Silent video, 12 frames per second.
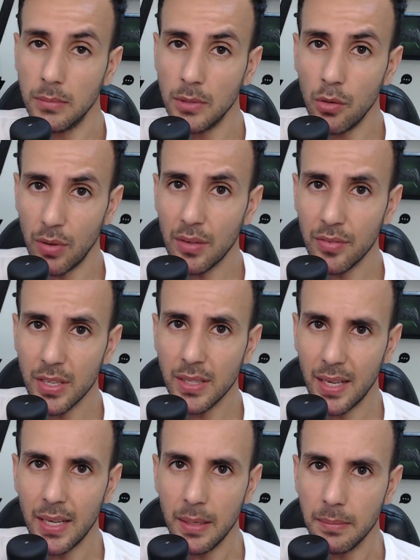não vai
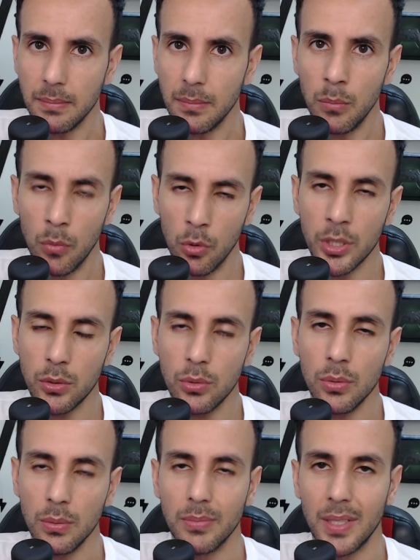vender
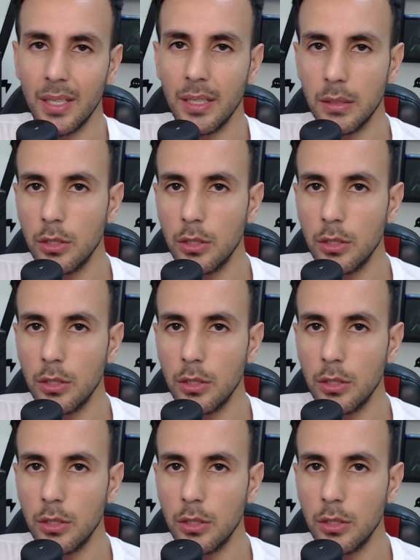muito né,